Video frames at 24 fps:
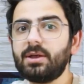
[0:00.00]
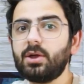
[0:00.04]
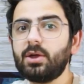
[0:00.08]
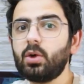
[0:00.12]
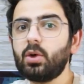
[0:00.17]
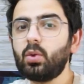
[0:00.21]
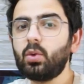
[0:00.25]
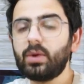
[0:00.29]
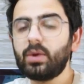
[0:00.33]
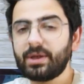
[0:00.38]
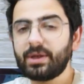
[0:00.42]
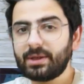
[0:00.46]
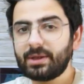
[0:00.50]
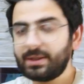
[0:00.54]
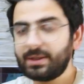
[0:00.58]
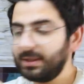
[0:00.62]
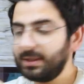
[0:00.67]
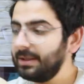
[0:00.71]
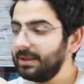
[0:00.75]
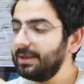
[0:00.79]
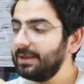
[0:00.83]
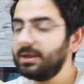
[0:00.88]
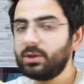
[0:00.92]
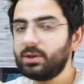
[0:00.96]
اللي هو
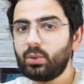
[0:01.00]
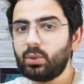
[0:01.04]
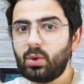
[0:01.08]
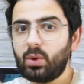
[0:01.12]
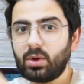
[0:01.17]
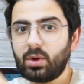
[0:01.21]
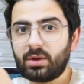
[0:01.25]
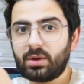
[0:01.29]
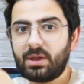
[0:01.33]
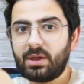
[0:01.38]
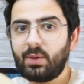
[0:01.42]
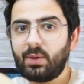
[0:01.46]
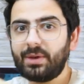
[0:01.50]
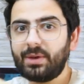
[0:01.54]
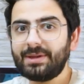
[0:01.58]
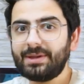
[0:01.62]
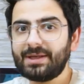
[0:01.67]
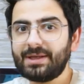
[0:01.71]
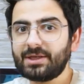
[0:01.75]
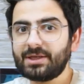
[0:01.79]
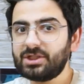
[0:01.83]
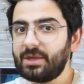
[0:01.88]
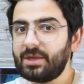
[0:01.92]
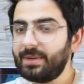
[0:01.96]
النتورك لو
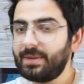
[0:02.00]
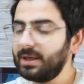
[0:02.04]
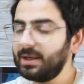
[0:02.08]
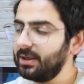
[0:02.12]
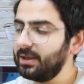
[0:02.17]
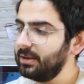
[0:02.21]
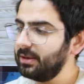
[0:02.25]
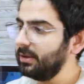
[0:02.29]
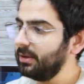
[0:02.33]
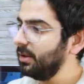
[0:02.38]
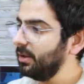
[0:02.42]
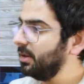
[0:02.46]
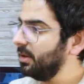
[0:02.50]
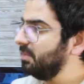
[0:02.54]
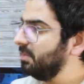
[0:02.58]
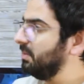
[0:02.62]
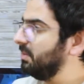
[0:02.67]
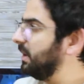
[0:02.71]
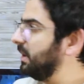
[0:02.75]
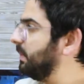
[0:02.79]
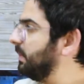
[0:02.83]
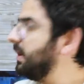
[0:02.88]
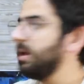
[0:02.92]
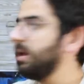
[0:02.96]
عندك شبكة
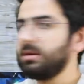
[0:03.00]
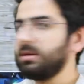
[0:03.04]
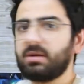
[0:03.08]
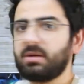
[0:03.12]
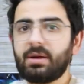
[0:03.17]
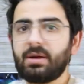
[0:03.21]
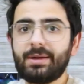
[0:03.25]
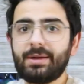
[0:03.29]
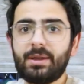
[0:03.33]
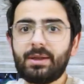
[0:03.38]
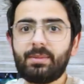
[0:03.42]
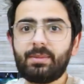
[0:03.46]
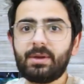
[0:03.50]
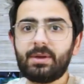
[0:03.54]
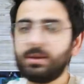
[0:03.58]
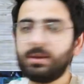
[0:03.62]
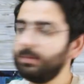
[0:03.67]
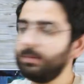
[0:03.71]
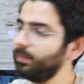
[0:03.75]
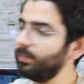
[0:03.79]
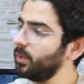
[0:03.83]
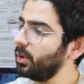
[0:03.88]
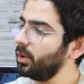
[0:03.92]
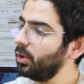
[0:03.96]
بالبيت قريبة
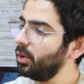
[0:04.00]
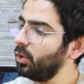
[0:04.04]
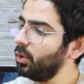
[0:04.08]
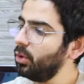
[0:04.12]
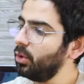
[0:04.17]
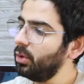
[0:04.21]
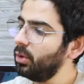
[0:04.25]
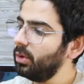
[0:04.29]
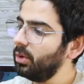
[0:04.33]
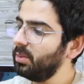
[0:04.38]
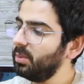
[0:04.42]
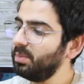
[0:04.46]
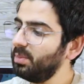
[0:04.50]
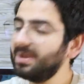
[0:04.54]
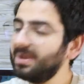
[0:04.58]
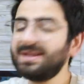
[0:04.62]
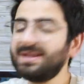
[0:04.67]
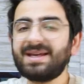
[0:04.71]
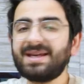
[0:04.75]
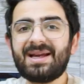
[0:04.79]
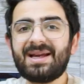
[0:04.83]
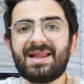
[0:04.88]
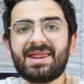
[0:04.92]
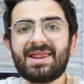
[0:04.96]

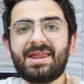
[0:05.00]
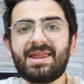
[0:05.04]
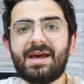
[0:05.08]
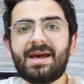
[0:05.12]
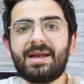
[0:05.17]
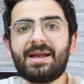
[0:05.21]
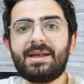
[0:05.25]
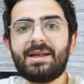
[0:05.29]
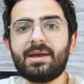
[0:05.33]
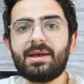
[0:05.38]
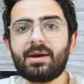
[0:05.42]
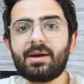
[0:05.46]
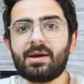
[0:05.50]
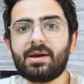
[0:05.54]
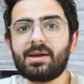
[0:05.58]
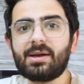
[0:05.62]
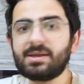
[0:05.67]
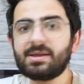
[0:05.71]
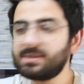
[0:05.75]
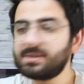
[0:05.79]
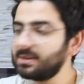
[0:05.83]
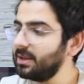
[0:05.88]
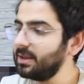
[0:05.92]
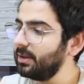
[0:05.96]
ومدخل ثاني
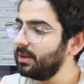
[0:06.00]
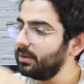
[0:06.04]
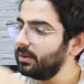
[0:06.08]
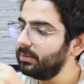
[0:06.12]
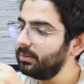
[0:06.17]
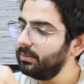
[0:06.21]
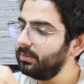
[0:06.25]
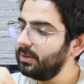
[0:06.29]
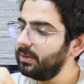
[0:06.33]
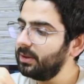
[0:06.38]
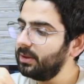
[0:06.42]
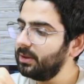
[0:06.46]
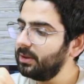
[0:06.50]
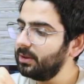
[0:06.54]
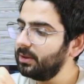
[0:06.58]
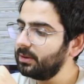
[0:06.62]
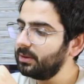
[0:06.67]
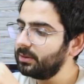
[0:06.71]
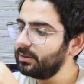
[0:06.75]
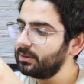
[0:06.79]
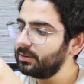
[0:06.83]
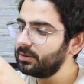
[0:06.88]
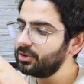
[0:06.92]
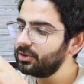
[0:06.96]
خاص
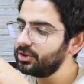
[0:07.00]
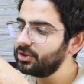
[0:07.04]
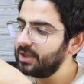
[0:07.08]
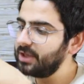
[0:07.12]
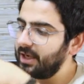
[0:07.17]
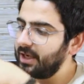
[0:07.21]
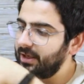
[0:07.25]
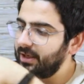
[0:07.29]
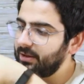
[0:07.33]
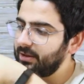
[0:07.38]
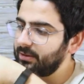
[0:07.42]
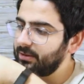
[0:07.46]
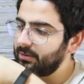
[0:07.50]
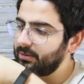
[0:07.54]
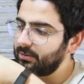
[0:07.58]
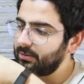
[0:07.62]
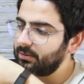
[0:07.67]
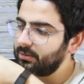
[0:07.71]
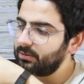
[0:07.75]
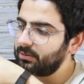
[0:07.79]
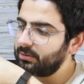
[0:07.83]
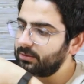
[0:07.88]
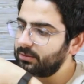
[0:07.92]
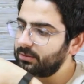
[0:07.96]
بالشاحن
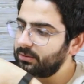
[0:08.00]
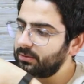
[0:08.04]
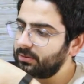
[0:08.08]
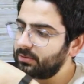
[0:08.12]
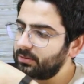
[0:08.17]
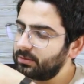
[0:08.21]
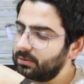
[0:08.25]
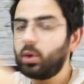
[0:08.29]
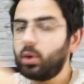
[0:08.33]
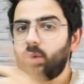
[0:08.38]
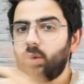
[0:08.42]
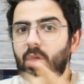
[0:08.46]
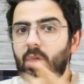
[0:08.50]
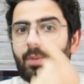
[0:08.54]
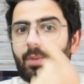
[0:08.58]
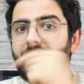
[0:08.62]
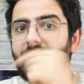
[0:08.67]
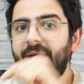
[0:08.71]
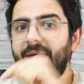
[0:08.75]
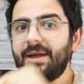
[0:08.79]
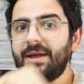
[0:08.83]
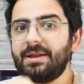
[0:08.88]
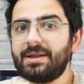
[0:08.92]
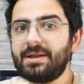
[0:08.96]
ولو
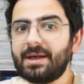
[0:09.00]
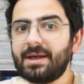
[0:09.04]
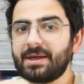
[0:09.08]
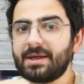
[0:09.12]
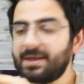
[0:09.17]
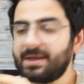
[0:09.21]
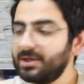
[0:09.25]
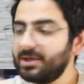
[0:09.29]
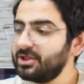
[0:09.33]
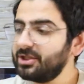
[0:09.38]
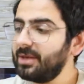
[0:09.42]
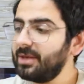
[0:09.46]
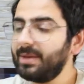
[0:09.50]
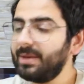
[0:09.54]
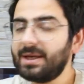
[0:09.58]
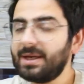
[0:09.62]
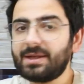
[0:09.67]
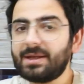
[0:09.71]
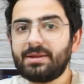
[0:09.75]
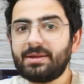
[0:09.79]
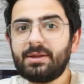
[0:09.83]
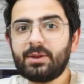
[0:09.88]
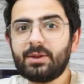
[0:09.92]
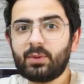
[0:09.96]
ما عندك
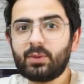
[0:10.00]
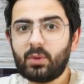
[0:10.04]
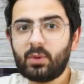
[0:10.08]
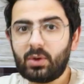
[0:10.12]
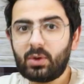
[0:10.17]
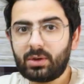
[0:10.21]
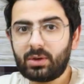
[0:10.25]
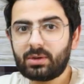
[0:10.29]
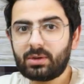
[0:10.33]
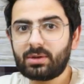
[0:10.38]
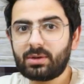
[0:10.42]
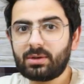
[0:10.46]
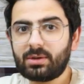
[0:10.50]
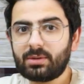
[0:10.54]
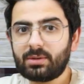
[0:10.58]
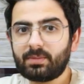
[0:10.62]
شبكة نتورك